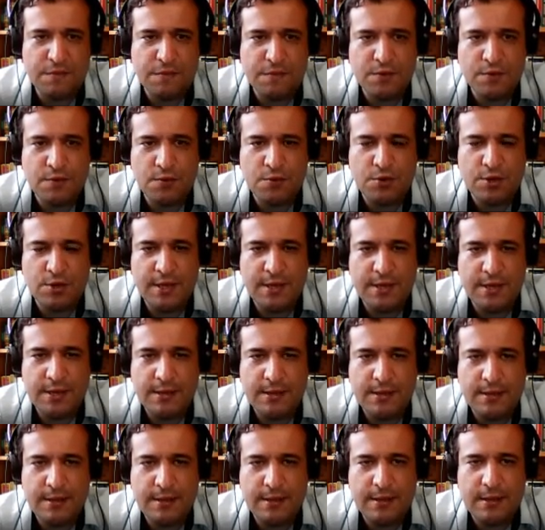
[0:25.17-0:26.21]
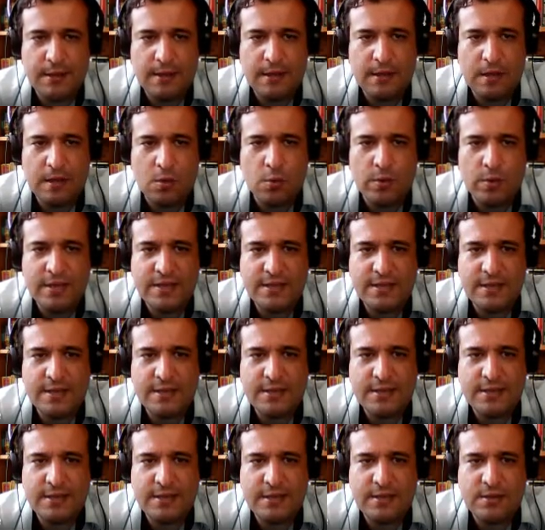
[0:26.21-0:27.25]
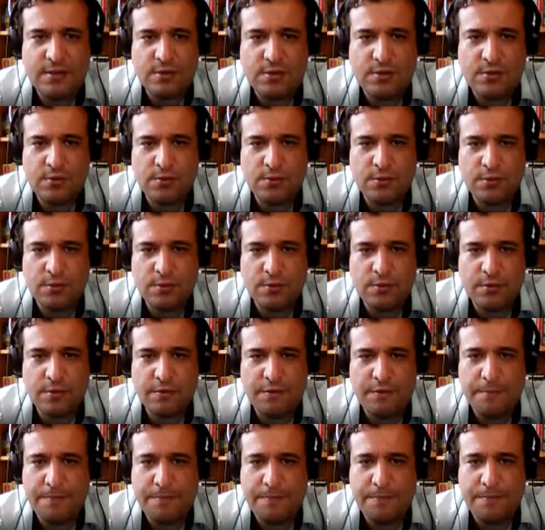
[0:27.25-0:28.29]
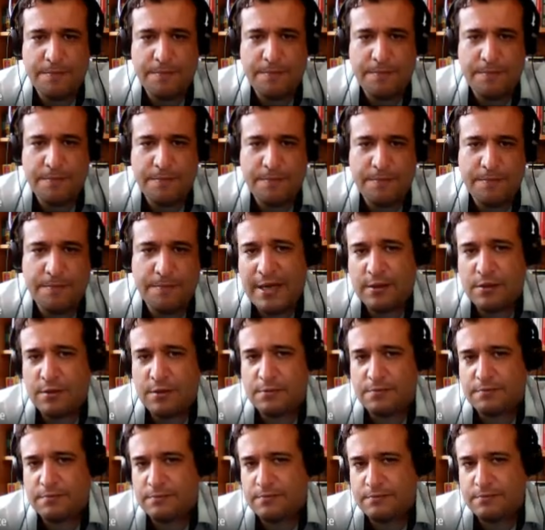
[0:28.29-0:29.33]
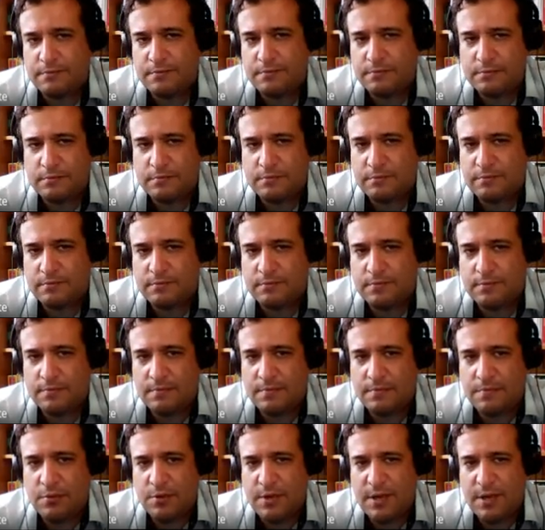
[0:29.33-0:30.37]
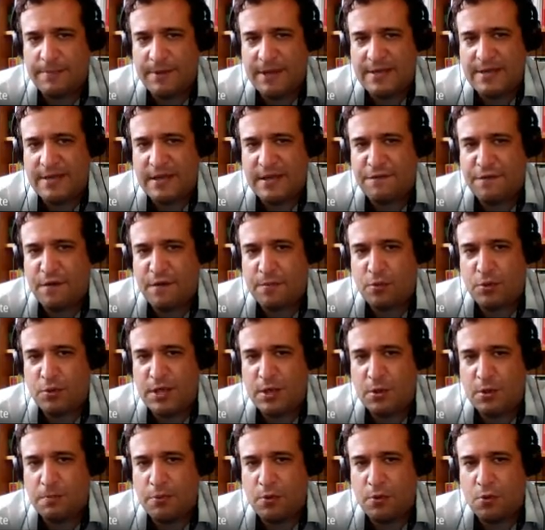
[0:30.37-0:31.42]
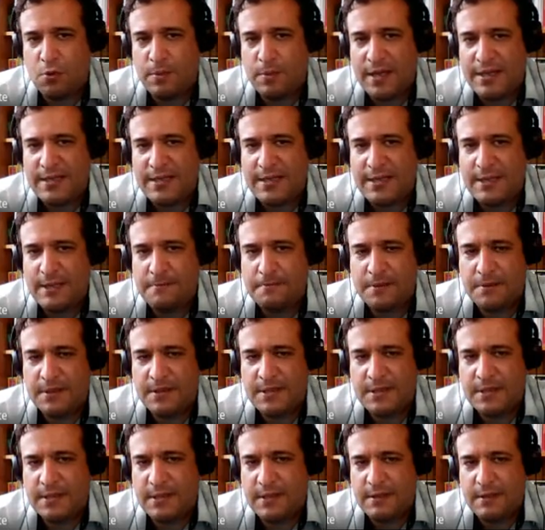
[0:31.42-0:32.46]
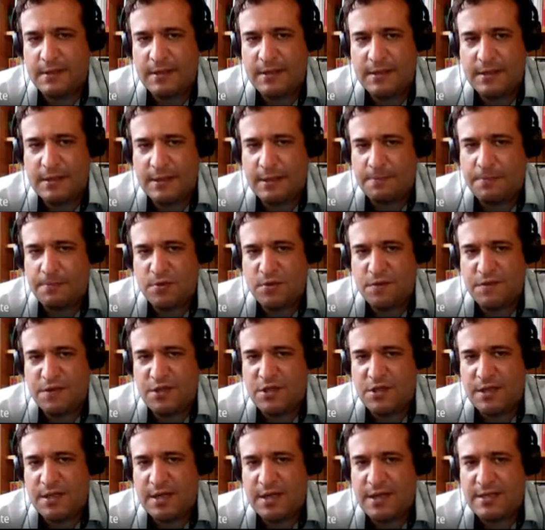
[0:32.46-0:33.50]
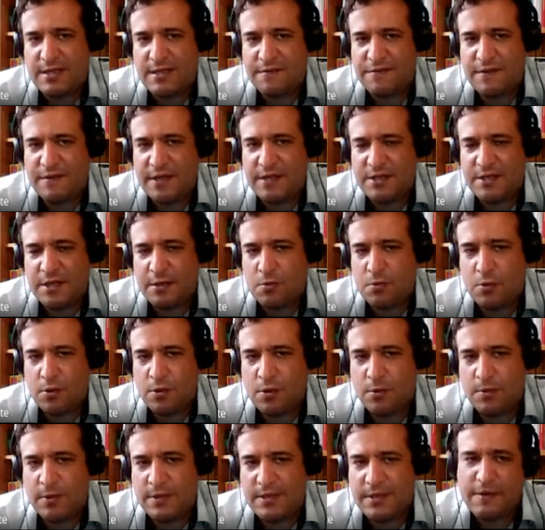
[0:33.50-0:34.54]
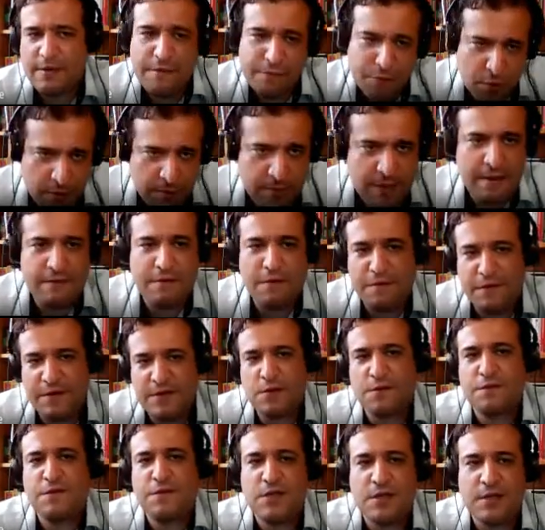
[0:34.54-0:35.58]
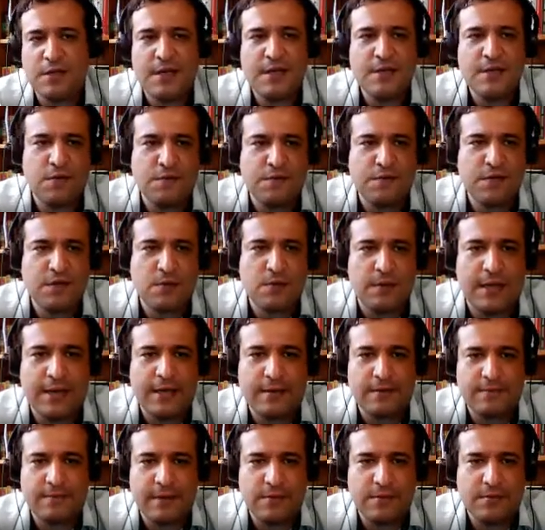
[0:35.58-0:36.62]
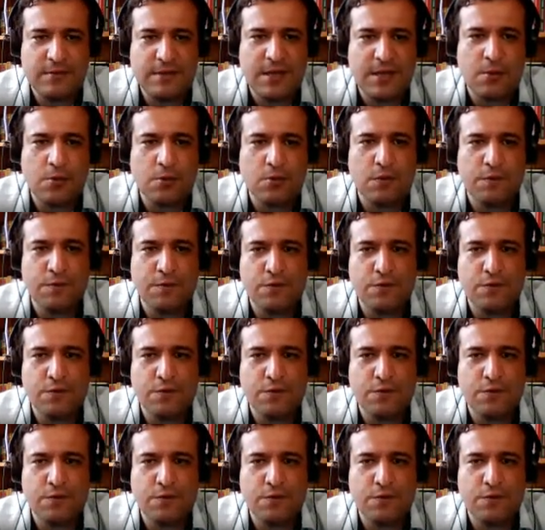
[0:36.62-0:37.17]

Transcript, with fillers: fui sugerir. O exercício. Vamos pegar o 24 porque parece que a formulinha é um pouco mais simples e depois o 23 você faz de acordo com esse. Ah, tudo bem, vamos fazer o 23 e o 24, para não dizer que eu estou